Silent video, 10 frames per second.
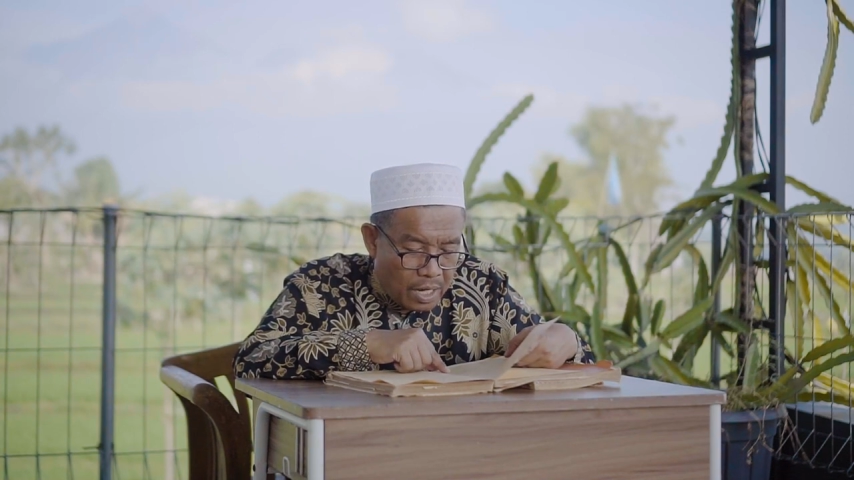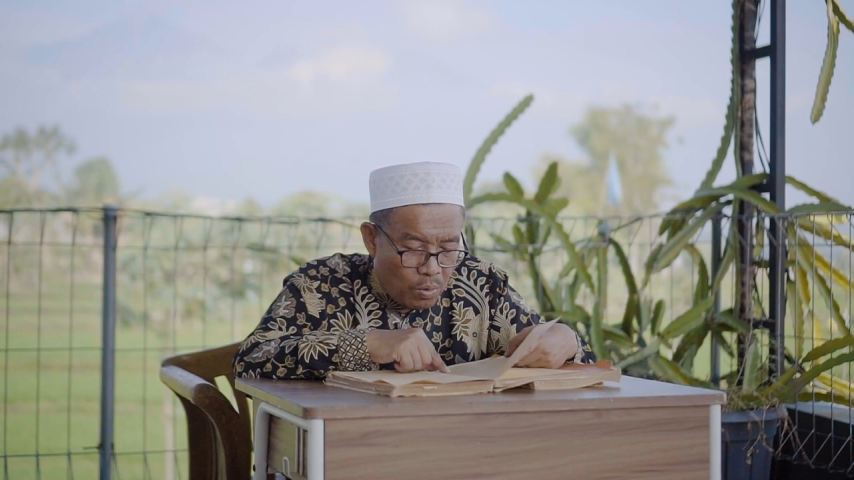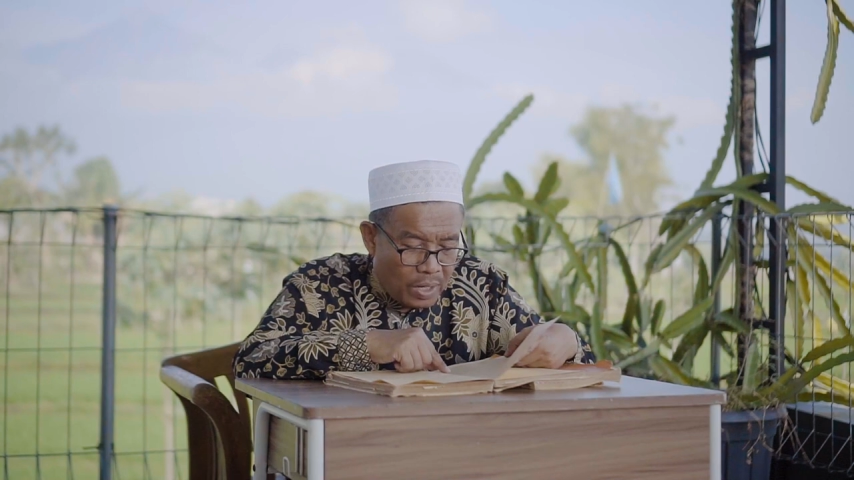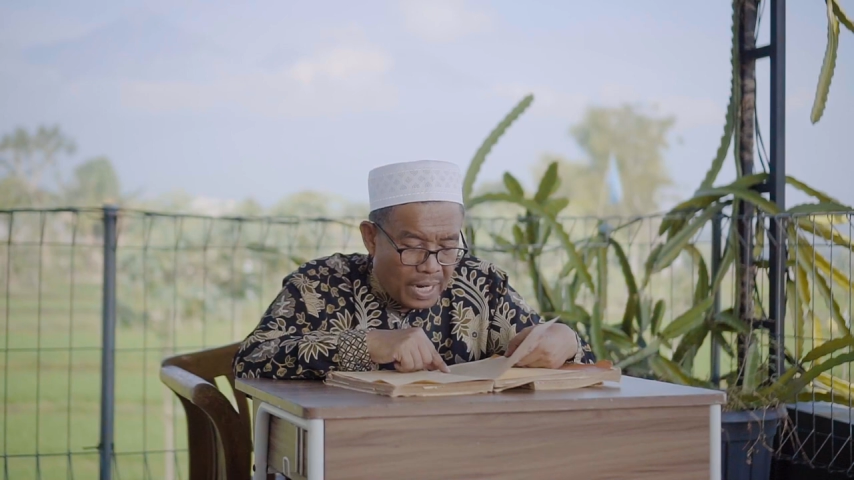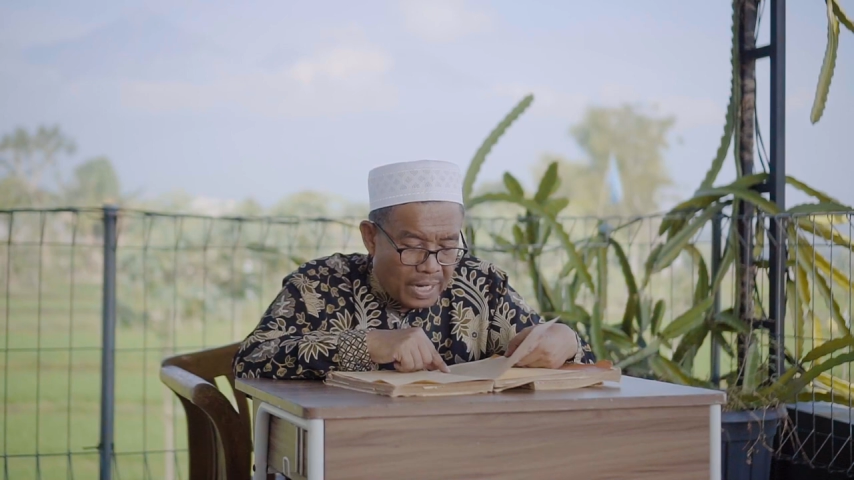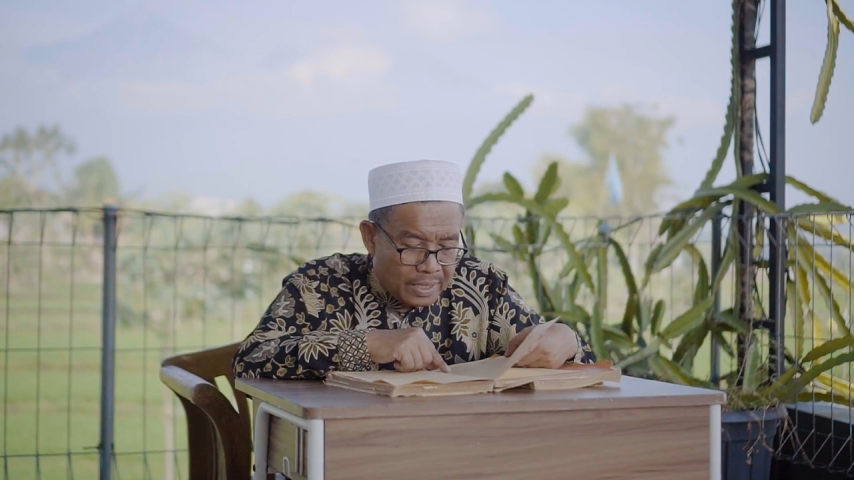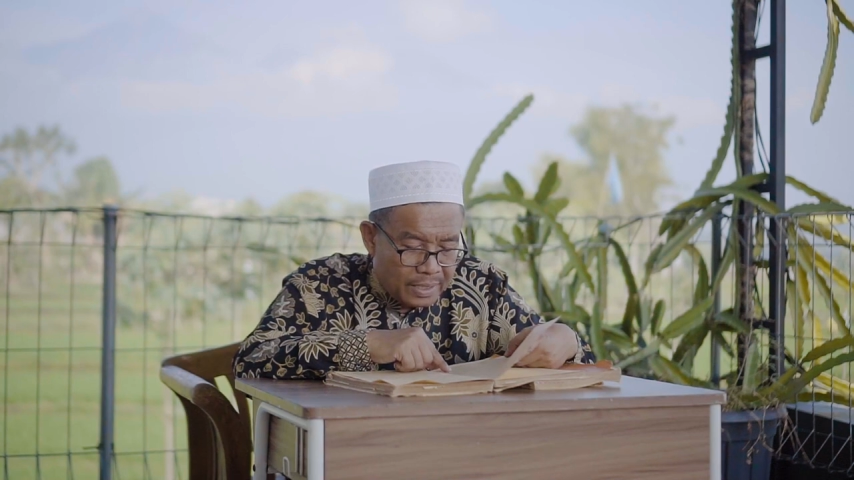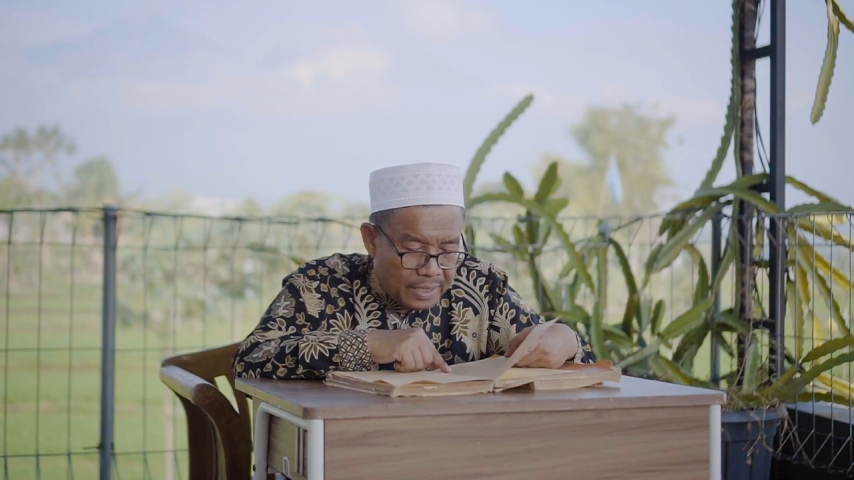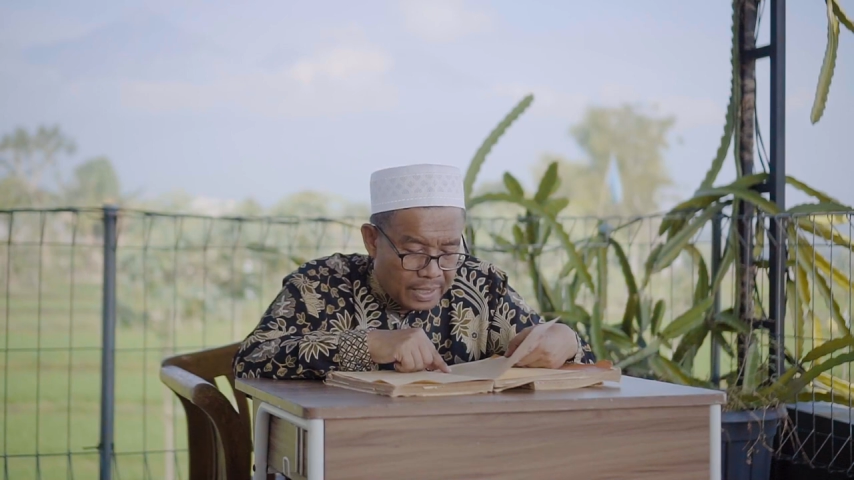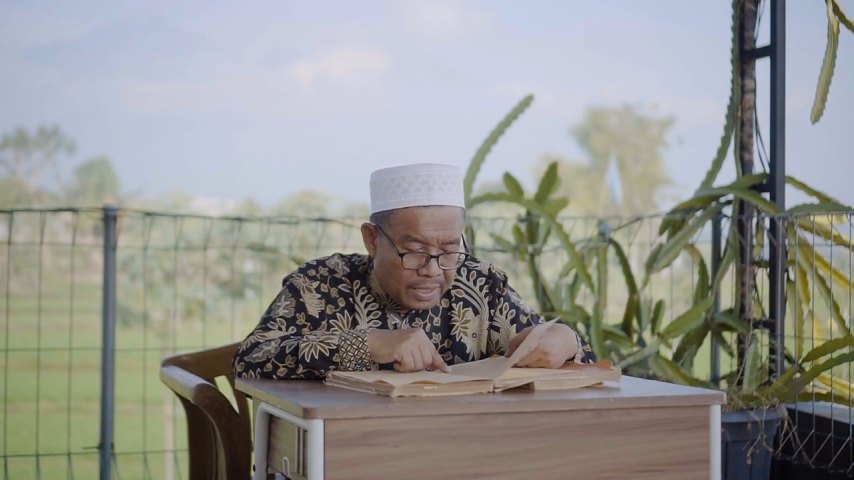
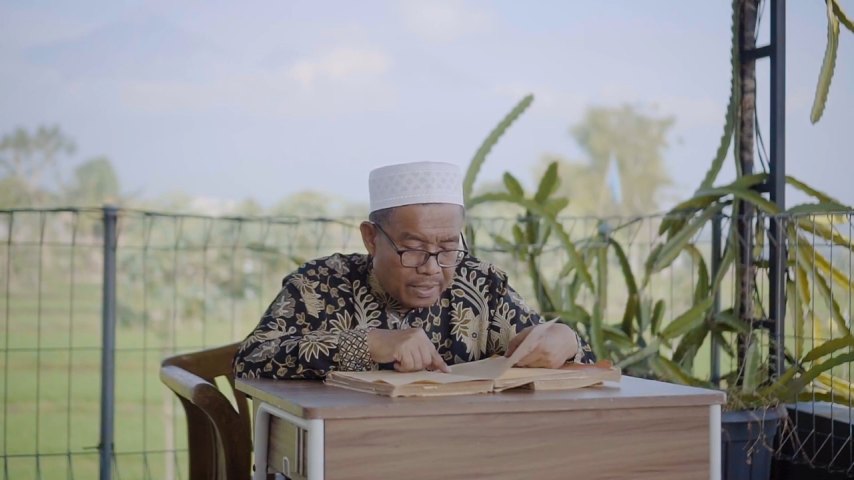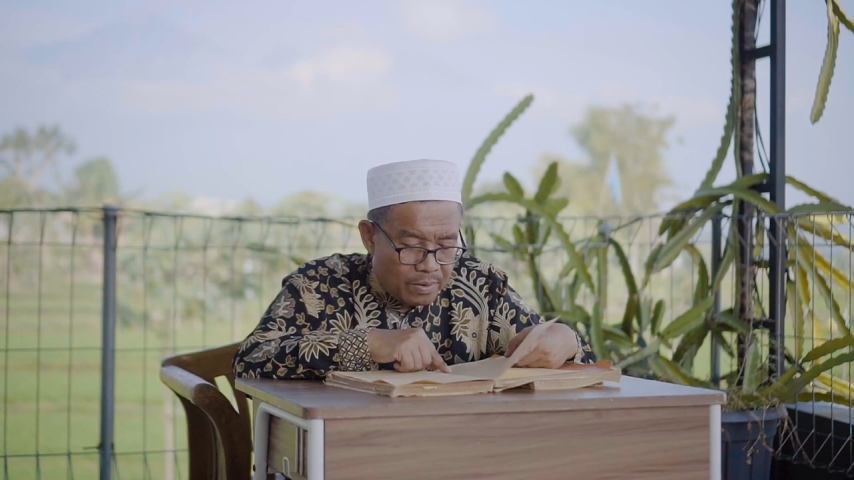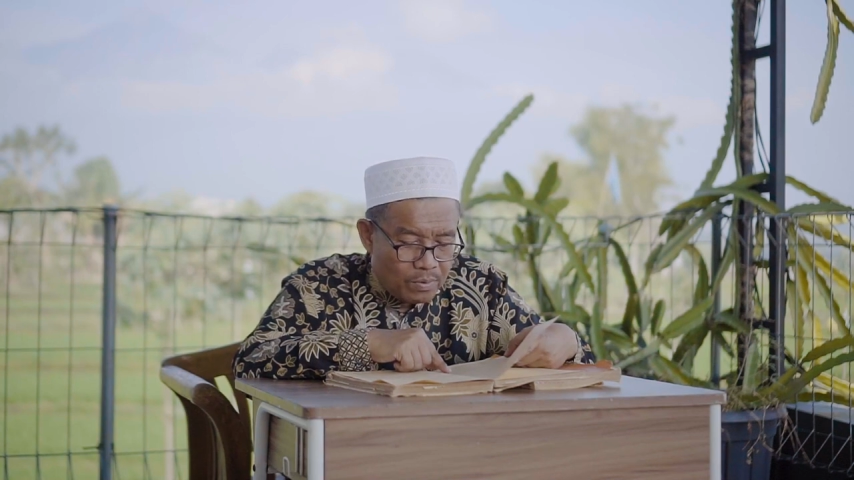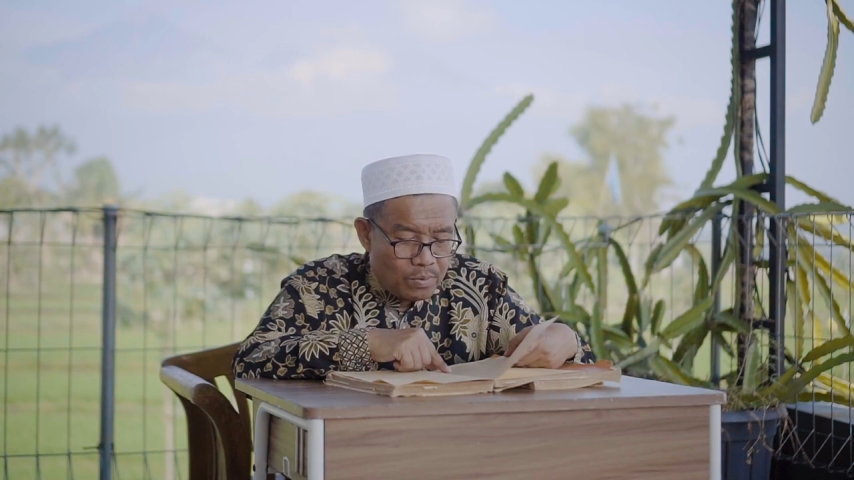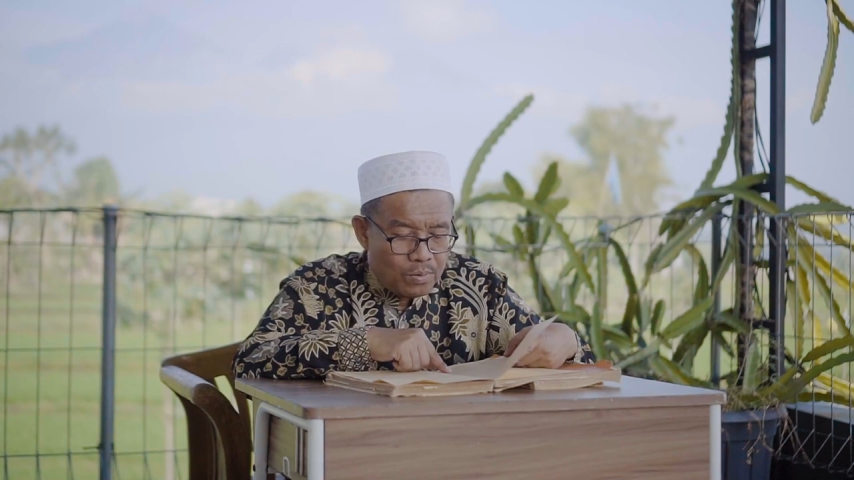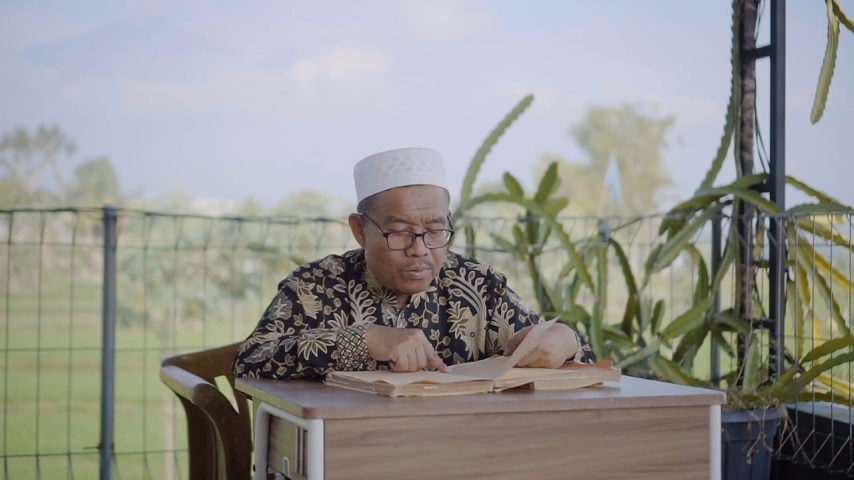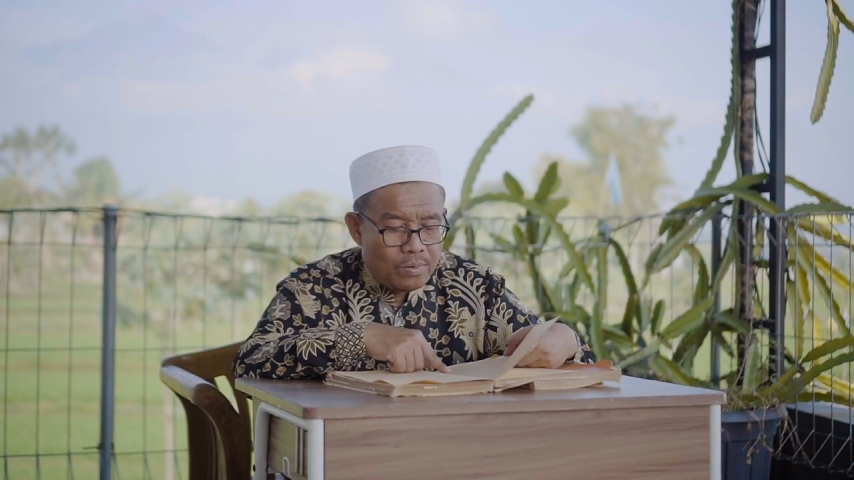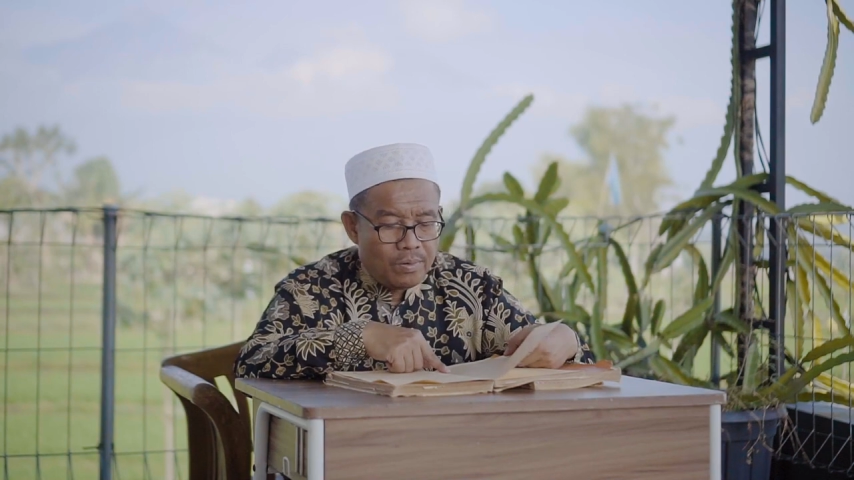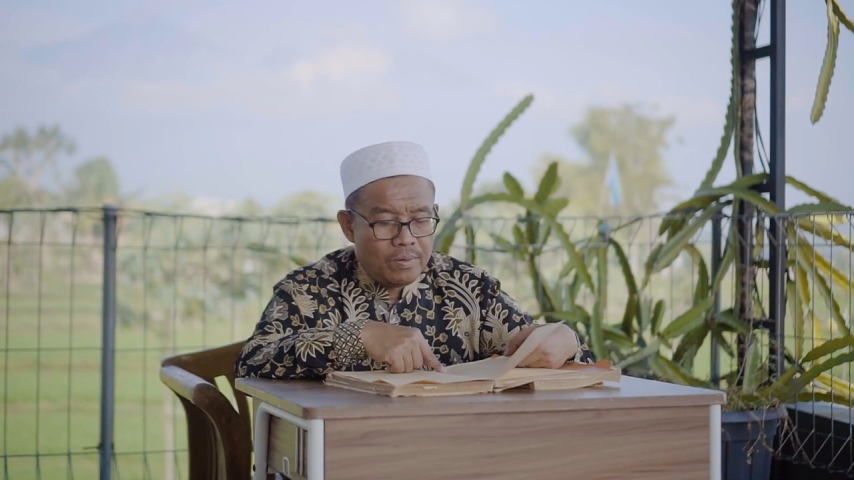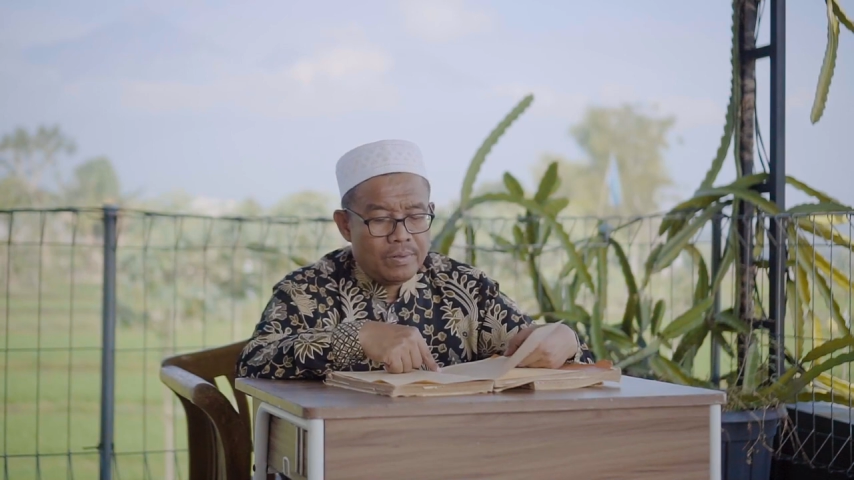wahidin au
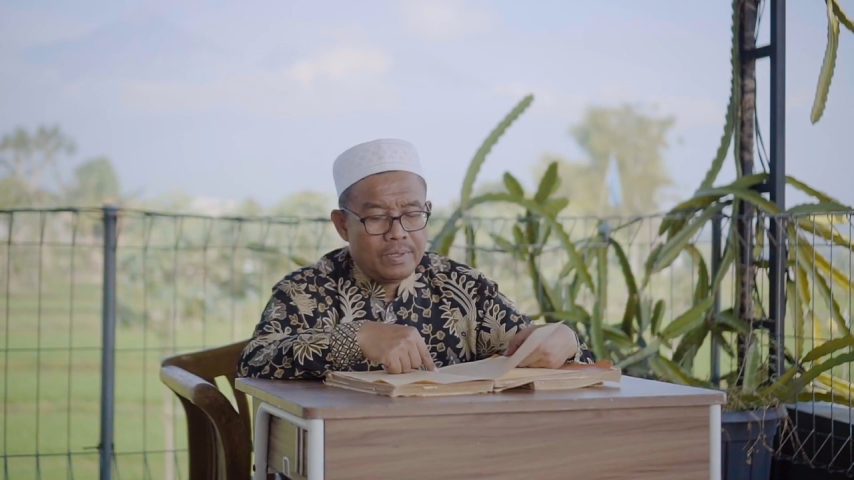Oh,